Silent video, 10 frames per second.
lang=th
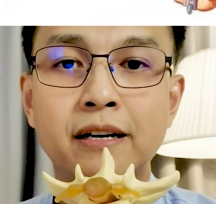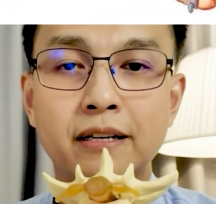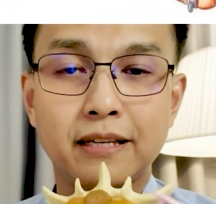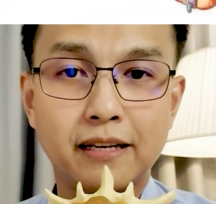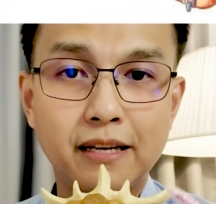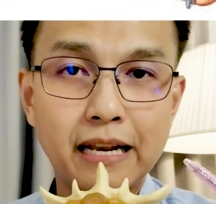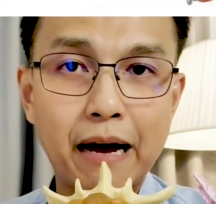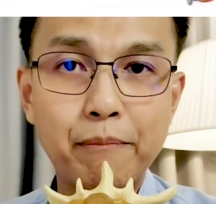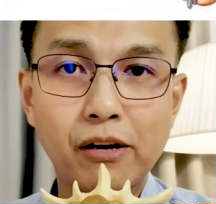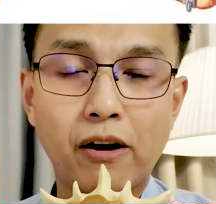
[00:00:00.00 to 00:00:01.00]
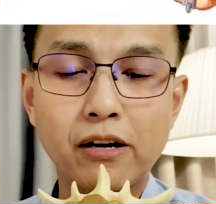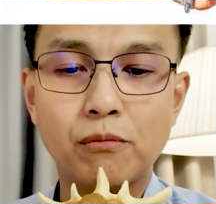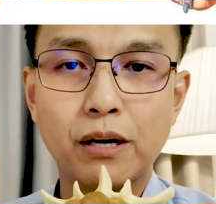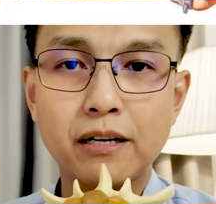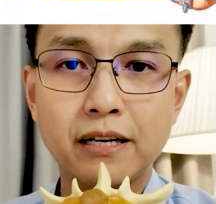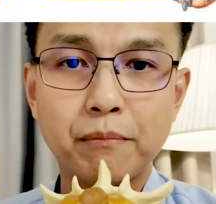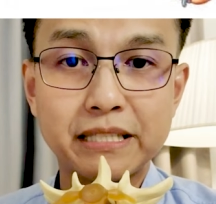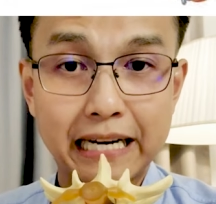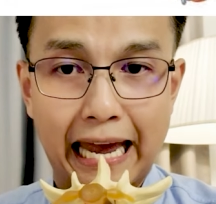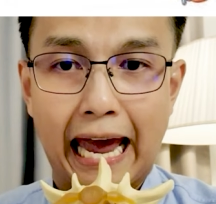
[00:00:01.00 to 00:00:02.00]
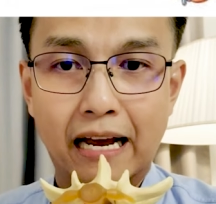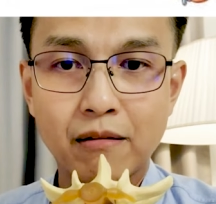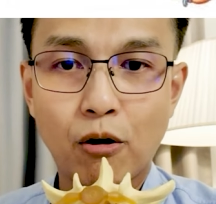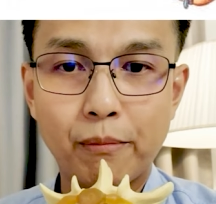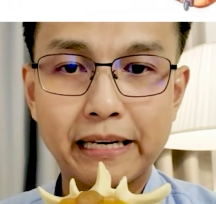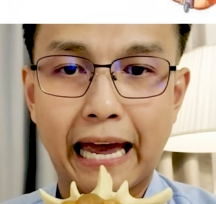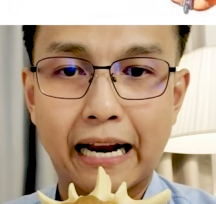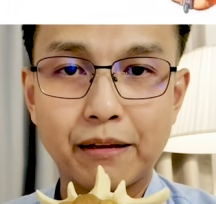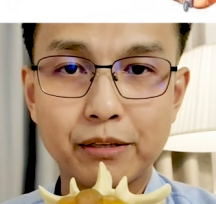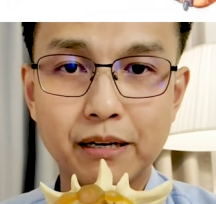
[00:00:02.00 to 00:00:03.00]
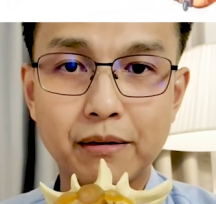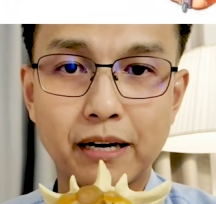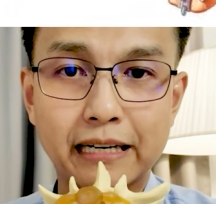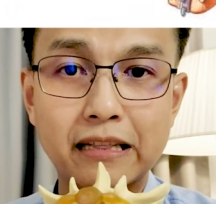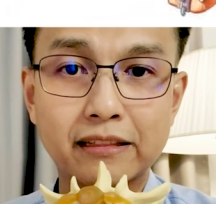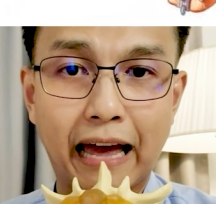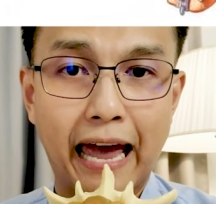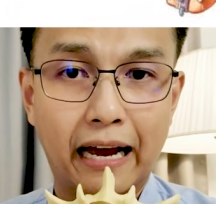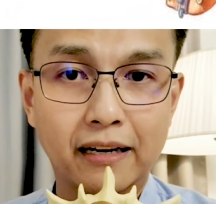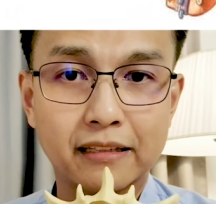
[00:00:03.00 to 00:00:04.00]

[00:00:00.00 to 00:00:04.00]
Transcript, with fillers: สิ่งที่น้ำมันน้อยลงก็คือมันจะแข็งพอมันแข็งนี่มันก็จะเกิดการแตก